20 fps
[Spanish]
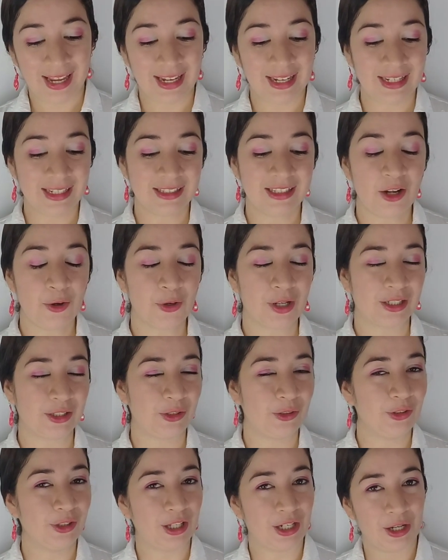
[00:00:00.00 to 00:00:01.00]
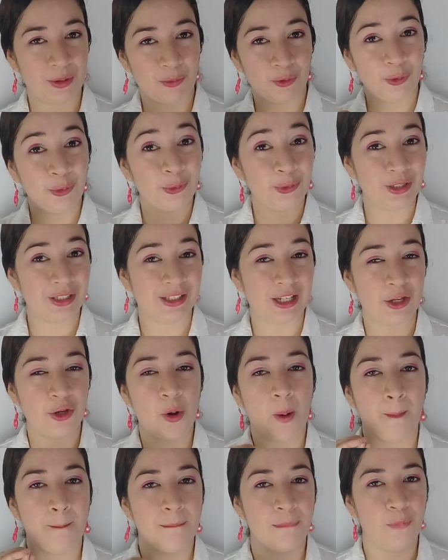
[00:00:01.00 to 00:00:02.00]
En esta ocasión tenemos un
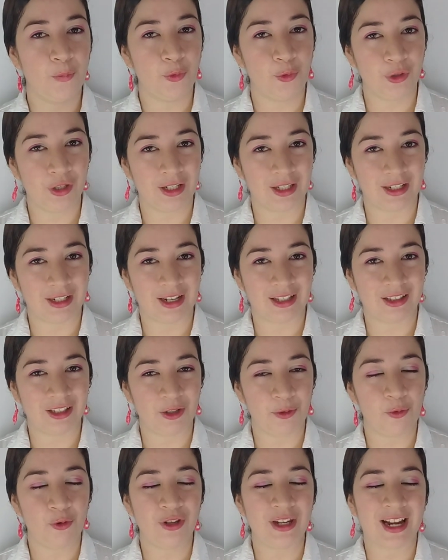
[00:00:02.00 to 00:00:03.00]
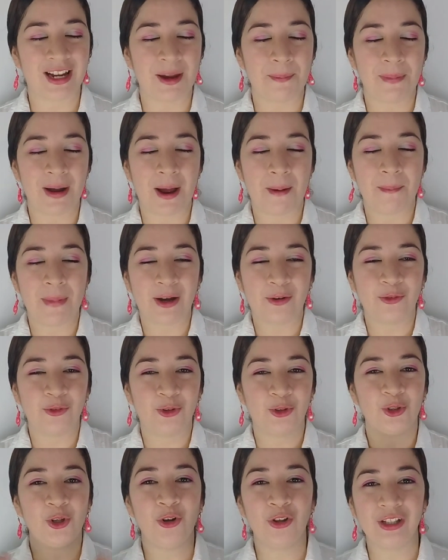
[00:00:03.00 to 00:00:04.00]
diseño muy creativo ya que
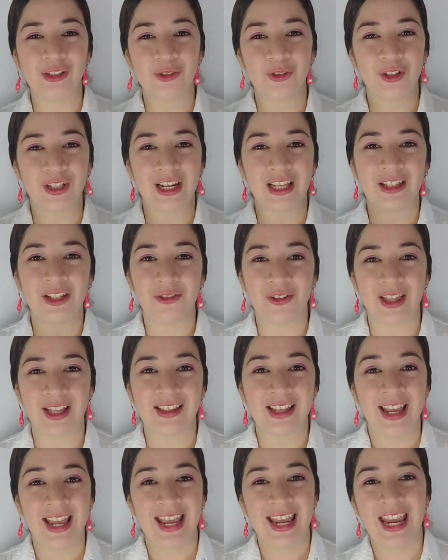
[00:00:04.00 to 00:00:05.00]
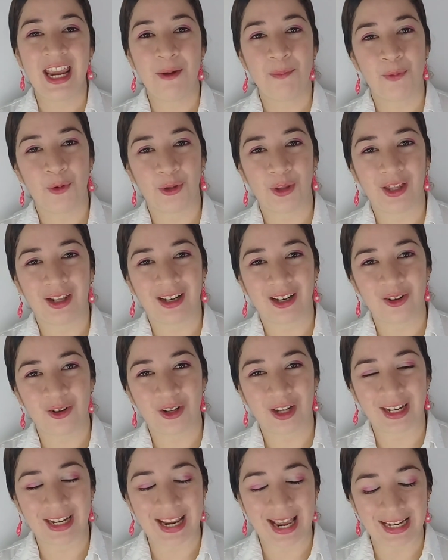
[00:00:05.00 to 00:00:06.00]
plasmaron toda su creatividad en poderlo
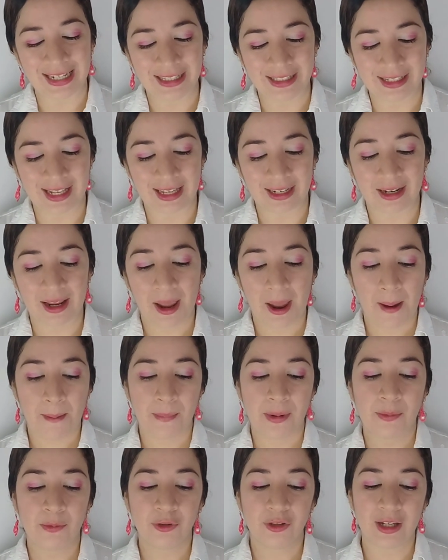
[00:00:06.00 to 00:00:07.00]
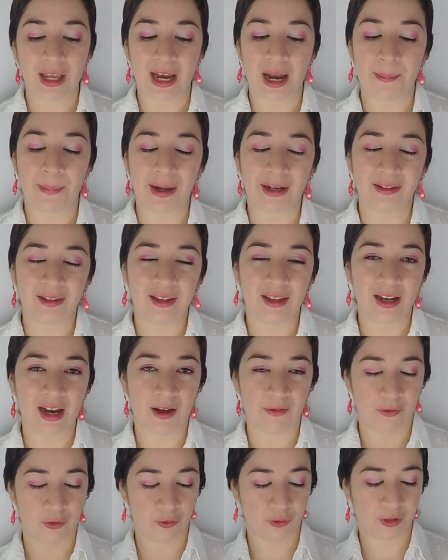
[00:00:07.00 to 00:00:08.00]
realizar. Vemos que la parte de
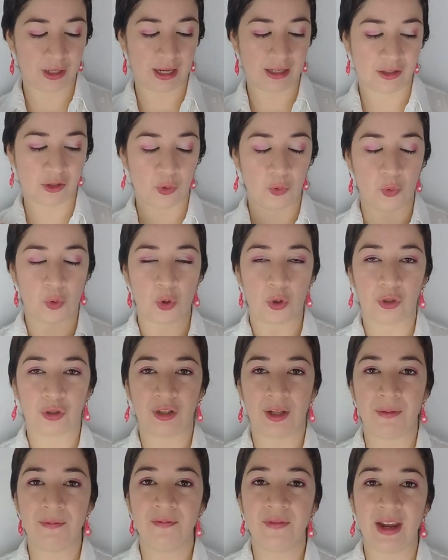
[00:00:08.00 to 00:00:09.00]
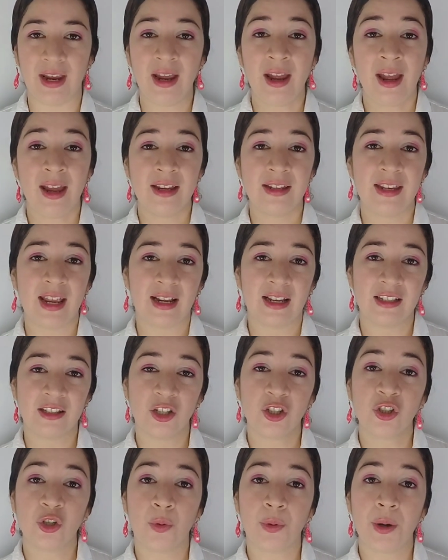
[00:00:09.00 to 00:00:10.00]
la blusa es un corte en B ya que
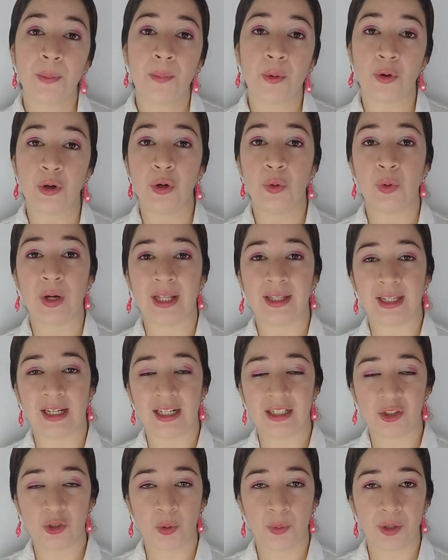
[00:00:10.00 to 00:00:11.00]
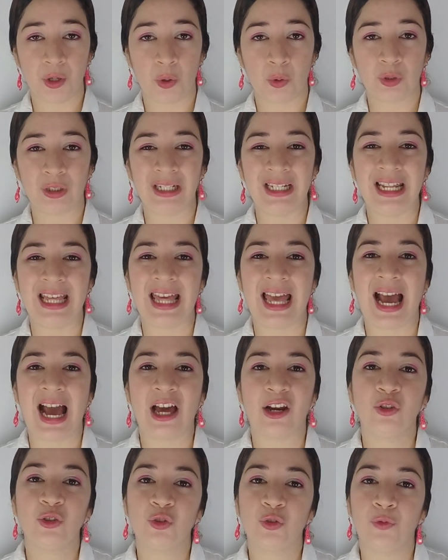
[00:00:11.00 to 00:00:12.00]
se sobrepone una tela sobre otra y le
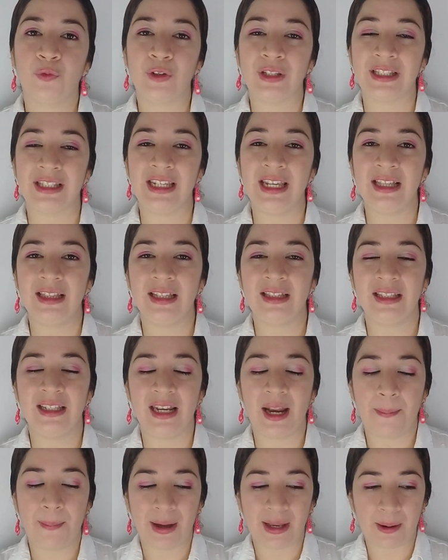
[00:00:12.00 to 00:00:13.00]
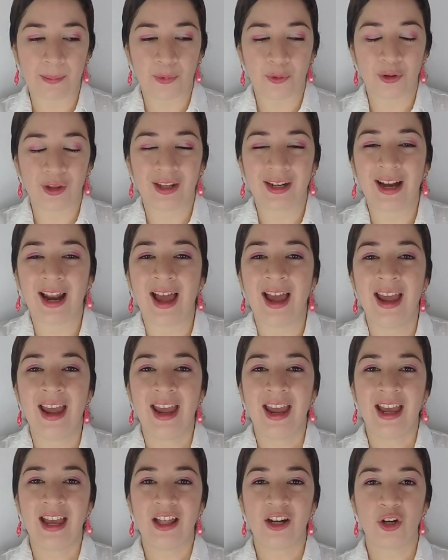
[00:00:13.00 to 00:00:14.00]
dejaron suficiente tira para poderla
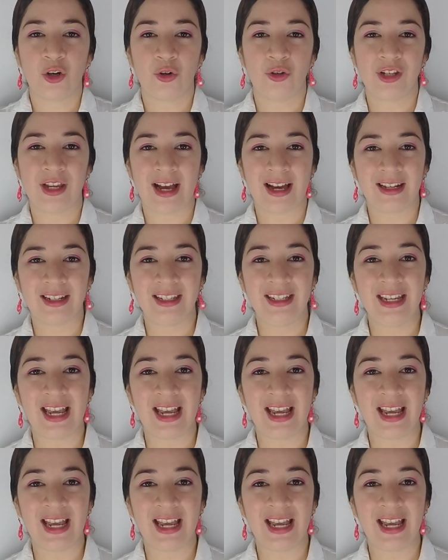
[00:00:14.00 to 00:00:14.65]
enrollar